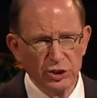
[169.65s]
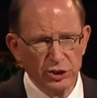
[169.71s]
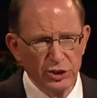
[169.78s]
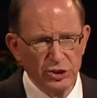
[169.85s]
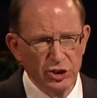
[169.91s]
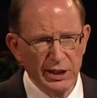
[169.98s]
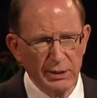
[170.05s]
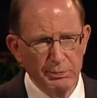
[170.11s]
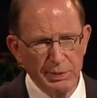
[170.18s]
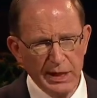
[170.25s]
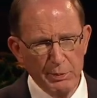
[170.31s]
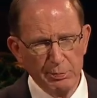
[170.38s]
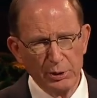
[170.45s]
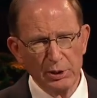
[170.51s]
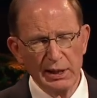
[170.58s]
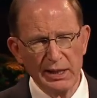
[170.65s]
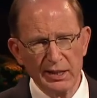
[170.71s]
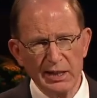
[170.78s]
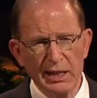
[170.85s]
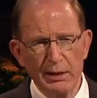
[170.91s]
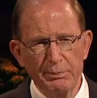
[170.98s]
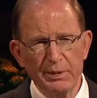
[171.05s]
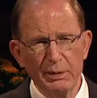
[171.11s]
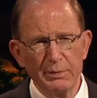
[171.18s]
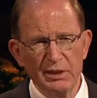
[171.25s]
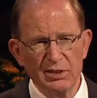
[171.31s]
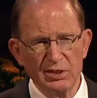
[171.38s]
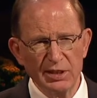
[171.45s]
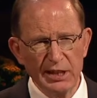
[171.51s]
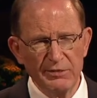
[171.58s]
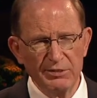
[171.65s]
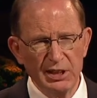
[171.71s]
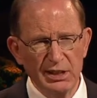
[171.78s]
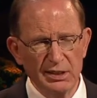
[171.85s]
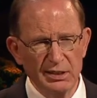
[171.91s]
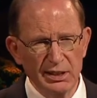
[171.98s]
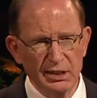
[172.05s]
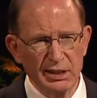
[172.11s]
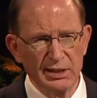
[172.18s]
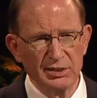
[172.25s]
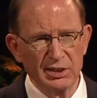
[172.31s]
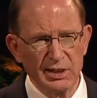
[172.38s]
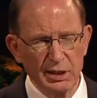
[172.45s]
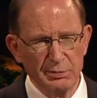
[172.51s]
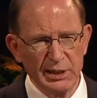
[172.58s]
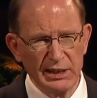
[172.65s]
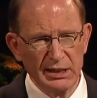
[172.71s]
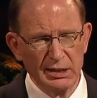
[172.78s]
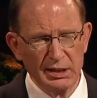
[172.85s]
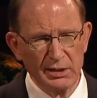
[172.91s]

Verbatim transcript: Le Seigneur se tiendra aux côtés de son Église et de son peuple,